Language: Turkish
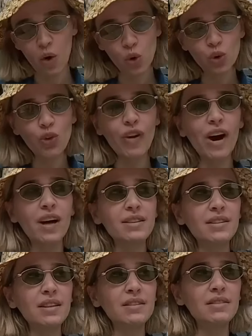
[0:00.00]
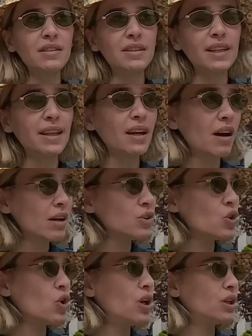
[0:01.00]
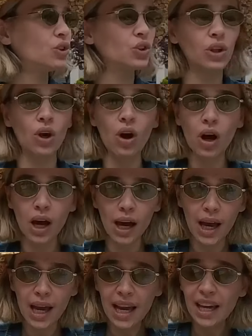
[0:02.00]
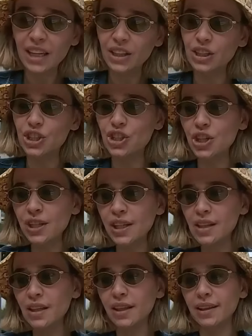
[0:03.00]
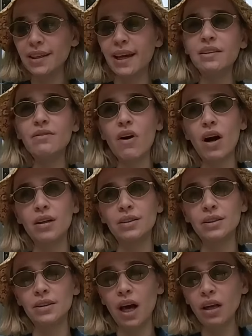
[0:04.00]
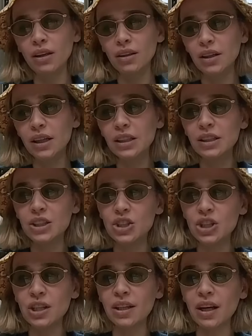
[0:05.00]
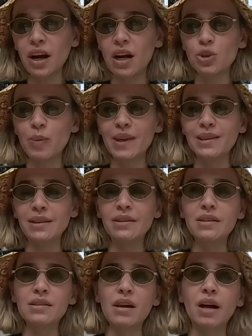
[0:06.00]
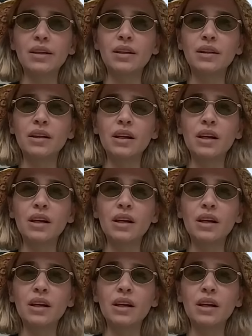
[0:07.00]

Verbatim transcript: Onur ve haysiyeti de TDK şöyle açıklıyor. Kişinin kendi varlığına, kişiliğine karşı beslediği saygı,